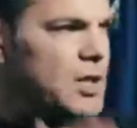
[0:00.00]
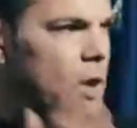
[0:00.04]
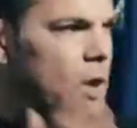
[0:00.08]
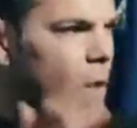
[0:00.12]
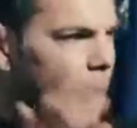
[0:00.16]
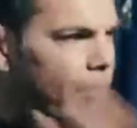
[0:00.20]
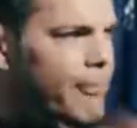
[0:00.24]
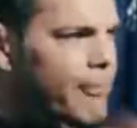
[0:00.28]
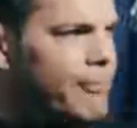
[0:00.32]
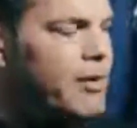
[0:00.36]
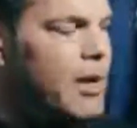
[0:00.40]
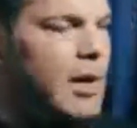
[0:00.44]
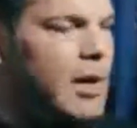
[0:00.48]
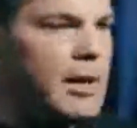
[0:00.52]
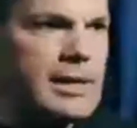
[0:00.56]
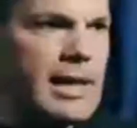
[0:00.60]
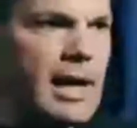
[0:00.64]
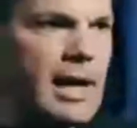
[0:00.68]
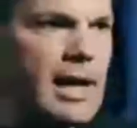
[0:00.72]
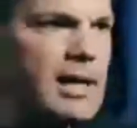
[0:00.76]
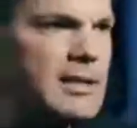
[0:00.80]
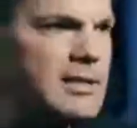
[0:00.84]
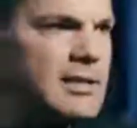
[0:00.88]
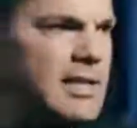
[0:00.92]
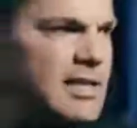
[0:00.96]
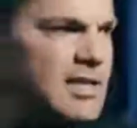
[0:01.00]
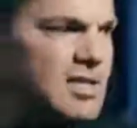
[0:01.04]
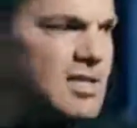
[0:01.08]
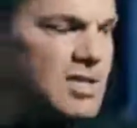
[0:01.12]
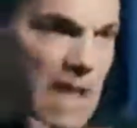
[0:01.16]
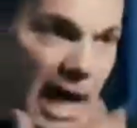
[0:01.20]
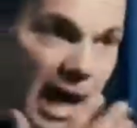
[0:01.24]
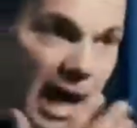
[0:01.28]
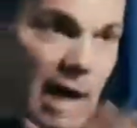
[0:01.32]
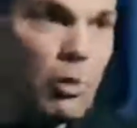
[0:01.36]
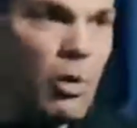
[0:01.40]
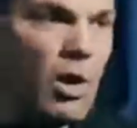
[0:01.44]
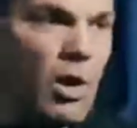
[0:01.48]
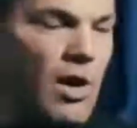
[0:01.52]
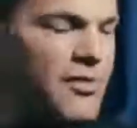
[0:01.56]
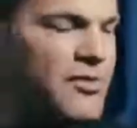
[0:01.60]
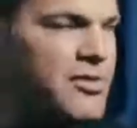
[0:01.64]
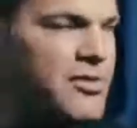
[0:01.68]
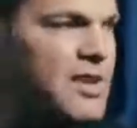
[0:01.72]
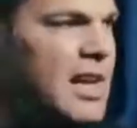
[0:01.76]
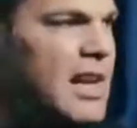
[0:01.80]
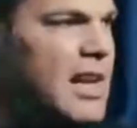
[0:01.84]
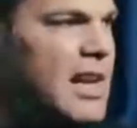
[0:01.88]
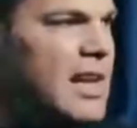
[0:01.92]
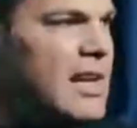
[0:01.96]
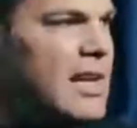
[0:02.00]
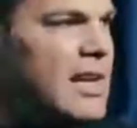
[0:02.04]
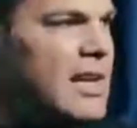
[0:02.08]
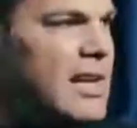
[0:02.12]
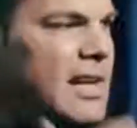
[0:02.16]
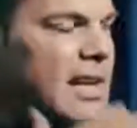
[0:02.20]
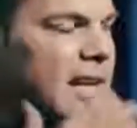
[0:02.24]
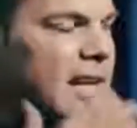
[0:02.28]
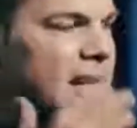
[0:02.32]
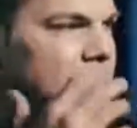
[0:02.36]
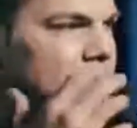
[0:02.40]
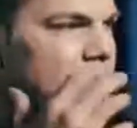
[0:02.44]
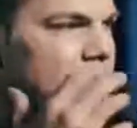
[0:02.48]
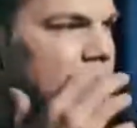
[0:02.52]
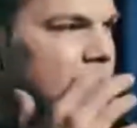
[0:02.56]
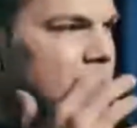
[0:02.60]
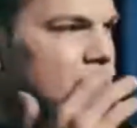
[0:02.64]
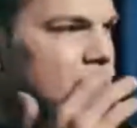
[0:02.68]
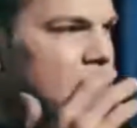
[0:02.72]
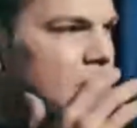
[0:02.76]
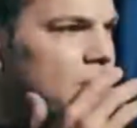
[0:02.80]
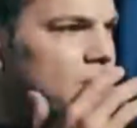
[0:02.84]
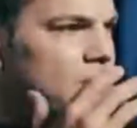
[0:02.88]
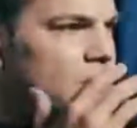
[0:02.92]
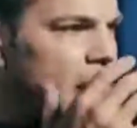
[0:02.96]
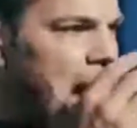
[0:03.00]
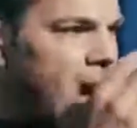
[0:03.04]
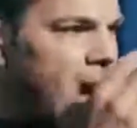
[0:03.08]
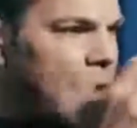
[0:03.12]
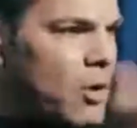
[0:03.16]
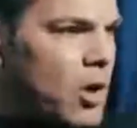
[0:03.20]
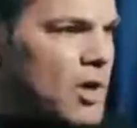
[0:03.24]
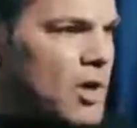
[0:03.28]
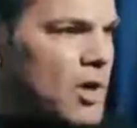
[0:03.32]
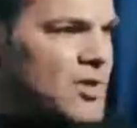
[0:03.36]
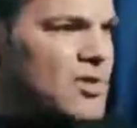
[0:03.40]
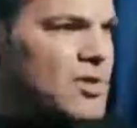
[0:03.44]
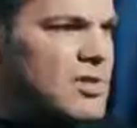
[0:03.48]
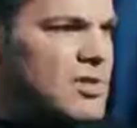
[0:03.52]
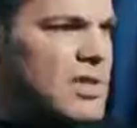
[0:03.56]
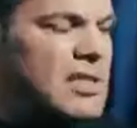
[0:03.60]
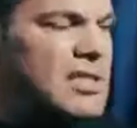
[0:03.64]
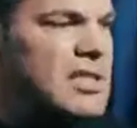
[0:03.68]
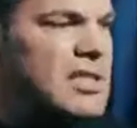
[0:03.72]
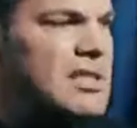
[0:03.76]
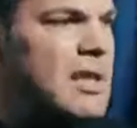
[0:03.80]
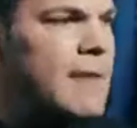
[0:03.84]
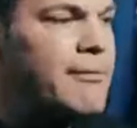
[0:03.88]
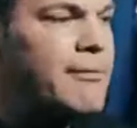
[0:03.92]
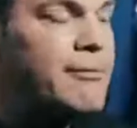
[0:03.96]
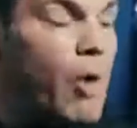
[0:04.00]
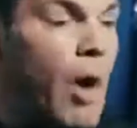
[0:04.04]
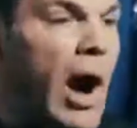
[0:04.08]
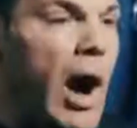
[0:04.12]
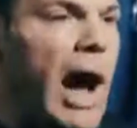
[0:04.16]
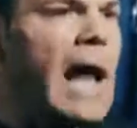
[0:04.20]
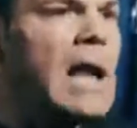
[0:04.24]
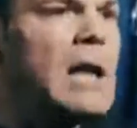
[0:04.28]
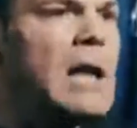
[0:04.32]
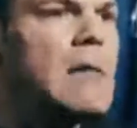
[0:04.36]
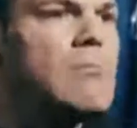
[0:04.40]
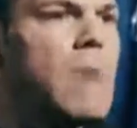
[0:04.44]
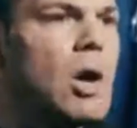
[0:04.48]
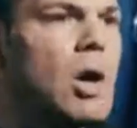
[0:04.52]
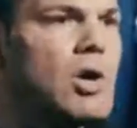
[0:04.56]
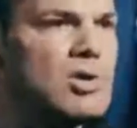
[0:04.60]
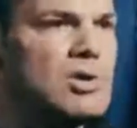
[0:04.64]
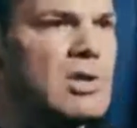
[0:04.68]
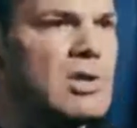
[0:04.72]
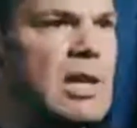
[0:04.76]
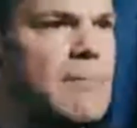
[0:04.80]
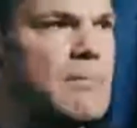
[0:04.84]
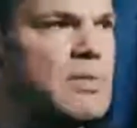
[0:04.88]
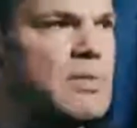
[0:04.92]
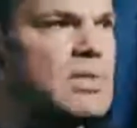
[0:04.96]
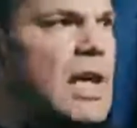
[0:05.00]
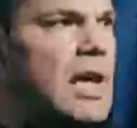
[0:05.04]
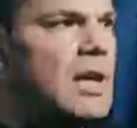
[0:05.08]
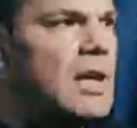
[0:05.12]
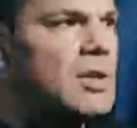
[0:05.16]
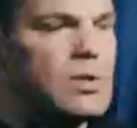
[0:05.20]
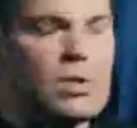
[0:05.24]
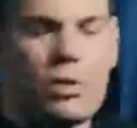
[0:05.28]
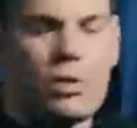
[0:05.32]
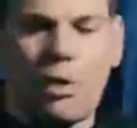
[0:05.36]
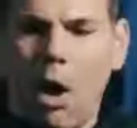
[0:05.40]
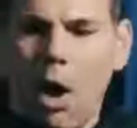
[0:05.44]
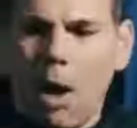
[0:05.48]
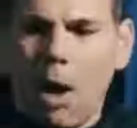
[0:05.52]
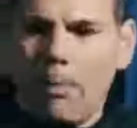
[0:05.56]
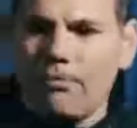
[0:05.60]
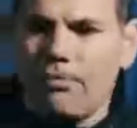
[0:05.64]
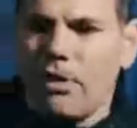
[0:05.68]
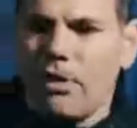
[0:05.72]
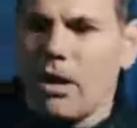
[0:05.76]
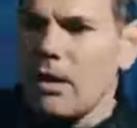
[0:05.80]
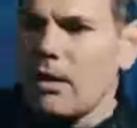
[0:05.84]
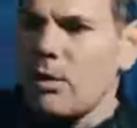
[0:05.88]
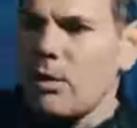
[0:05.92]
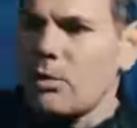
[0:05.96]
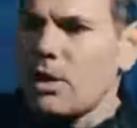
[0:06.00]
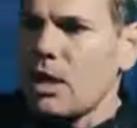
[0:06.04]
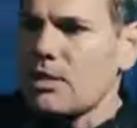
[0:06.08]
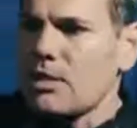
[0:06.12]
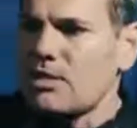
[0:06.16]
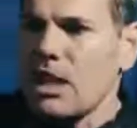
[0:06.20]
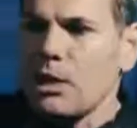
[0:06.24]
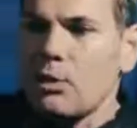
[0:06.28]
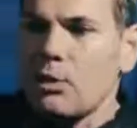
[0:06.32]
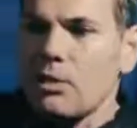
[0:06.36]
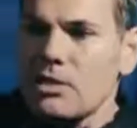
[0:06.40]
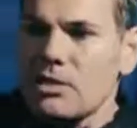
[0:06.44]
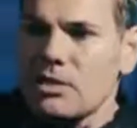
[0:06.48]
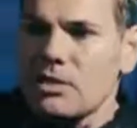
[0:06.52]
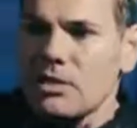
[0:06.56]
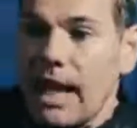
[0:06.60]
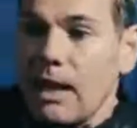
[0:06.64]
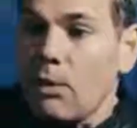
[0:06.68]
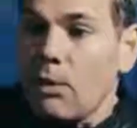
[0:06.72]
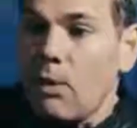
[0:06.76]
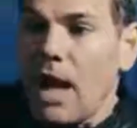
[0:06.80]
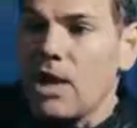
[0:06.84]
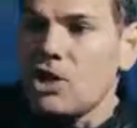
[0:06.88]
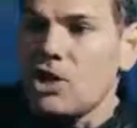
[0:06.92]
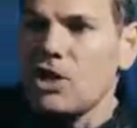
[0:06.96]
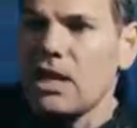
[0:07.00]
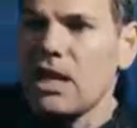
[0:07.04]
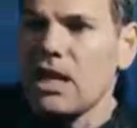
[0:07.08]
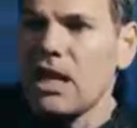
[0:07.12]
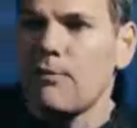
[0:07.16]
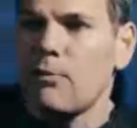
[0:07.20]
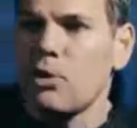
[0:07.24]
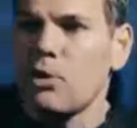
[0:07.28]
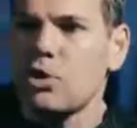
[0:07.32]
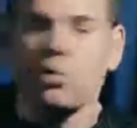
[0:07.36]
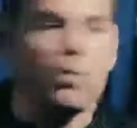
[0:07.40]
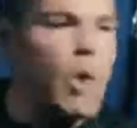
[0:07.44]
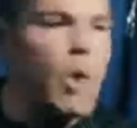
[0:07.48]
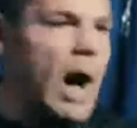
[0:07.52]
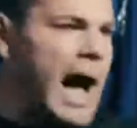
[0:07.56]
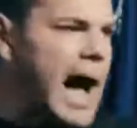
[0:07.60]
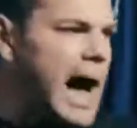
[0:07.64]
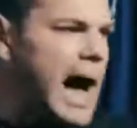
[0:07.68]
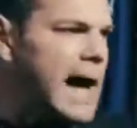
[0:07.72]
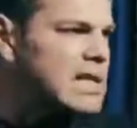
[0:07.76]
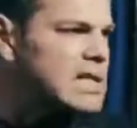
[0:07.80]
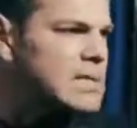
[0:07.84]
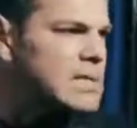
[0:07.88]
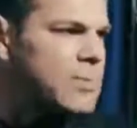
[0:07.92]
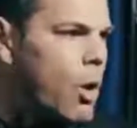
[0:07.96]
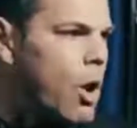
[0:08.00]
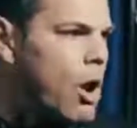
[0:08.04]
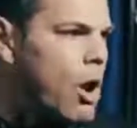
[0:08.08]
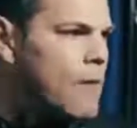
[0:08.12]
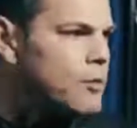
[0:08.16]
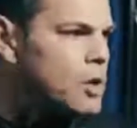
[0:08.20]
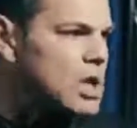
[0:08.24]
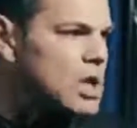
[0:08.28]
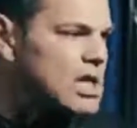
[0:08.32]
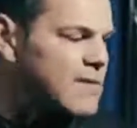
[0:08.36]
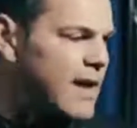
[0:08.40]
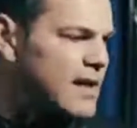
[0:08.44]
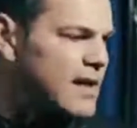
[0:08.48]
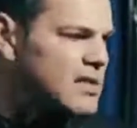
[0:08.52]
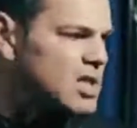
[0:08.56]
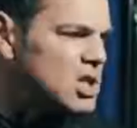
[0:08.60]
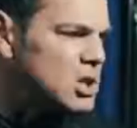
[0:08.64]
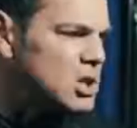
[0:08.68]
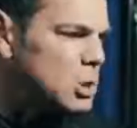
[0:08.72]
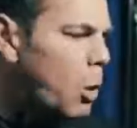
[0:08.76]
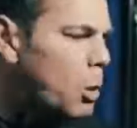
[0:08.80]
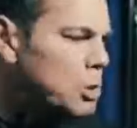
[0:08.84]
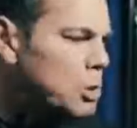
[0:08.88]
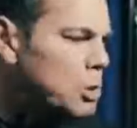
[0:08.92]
Die Opfer, ja, des Terrors im, im, im Nahen Osten, das sind ja vor allem Moslems. Opfer oder Terrorist Terroranschläge, wo es nur acht, zwölf oder zwanzig